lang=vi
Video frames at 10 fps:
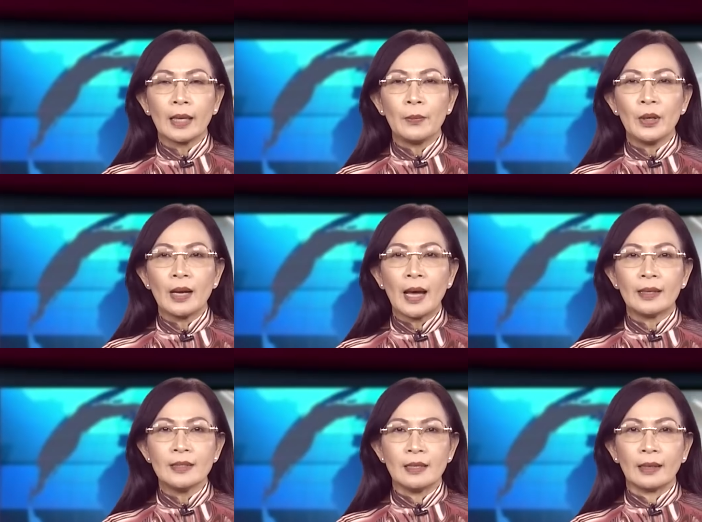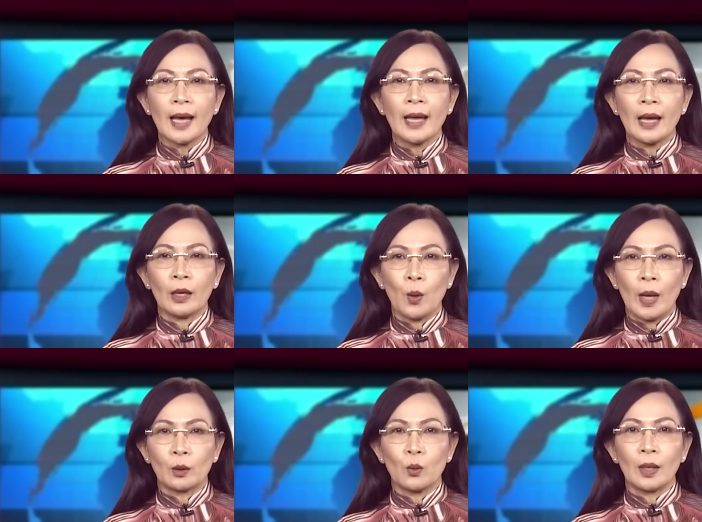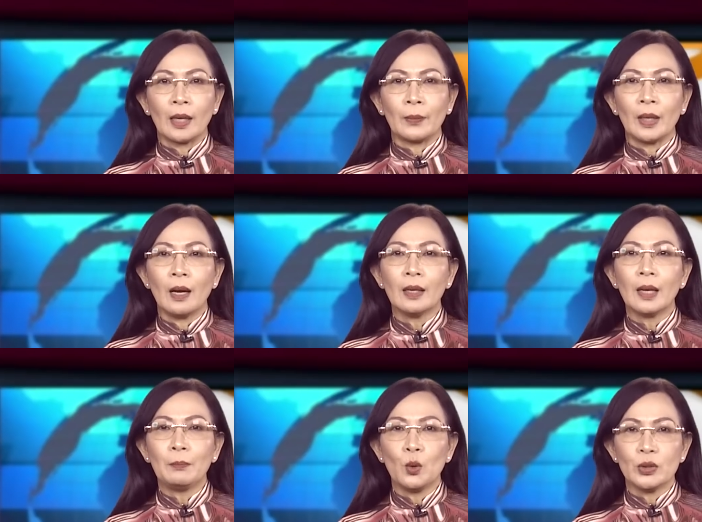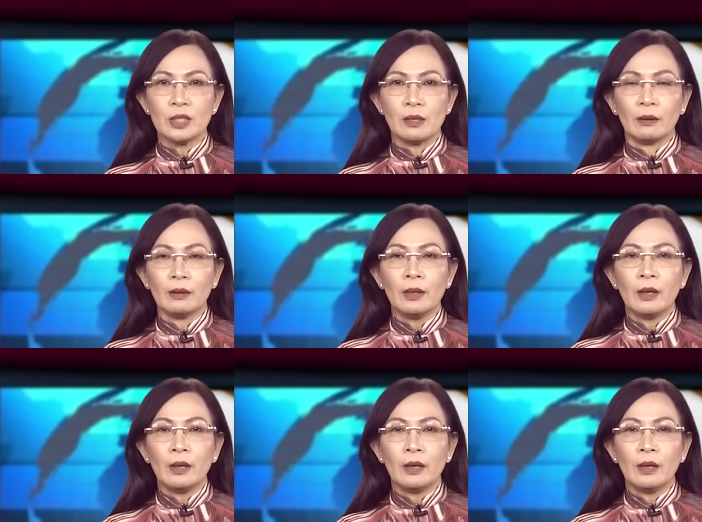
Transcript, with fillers: Canberra đã triển khai hàng loạt cuộc gặp gỡ cấp bộ trưởng